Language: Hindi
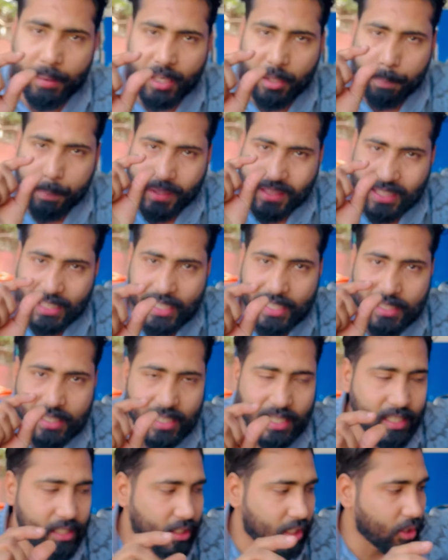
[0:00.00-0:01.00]
बड़ी पतली
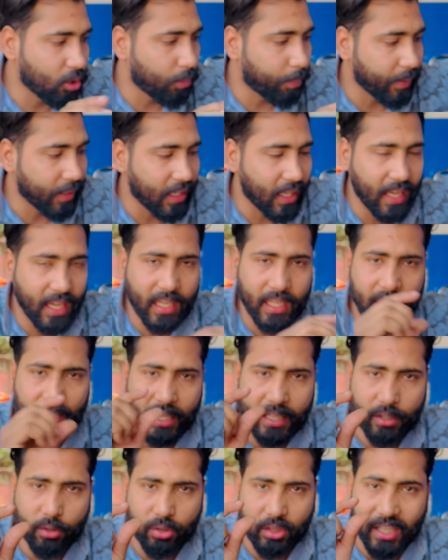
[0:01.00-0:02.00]
सी इसके ऊपर ना एक
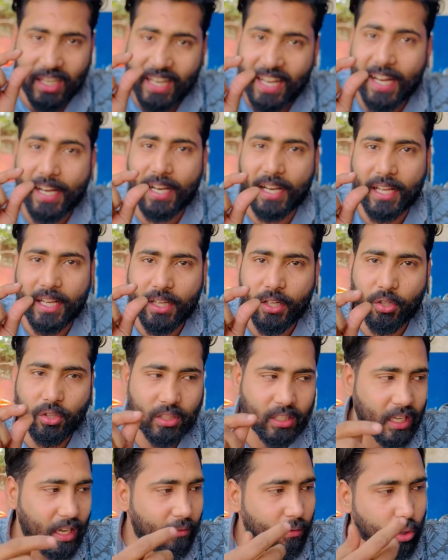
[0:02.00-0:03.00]
लगी होती है लेयर लगी
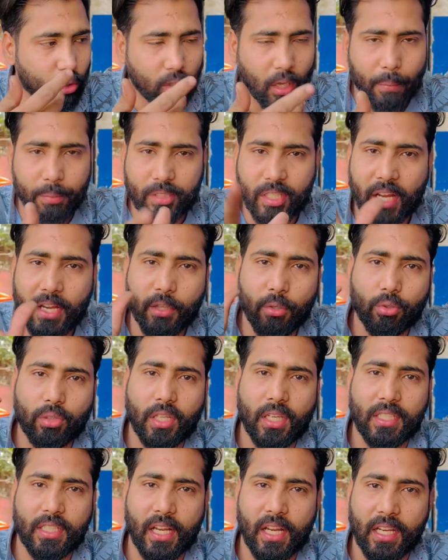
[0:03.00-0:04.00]
होती है वो अब सारी
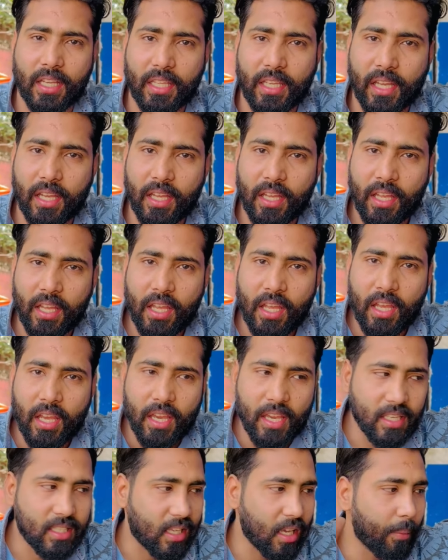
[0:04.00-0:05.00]
उतर जानी है
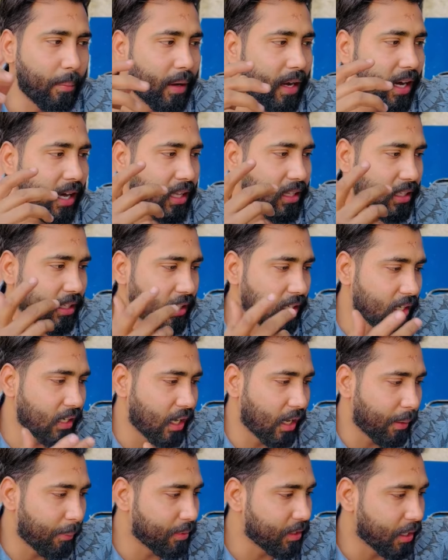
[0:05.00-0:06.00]
इसके बाद
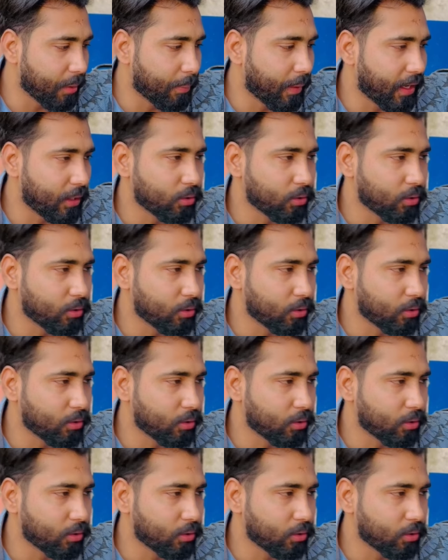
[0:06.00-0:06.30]
अब ये भाई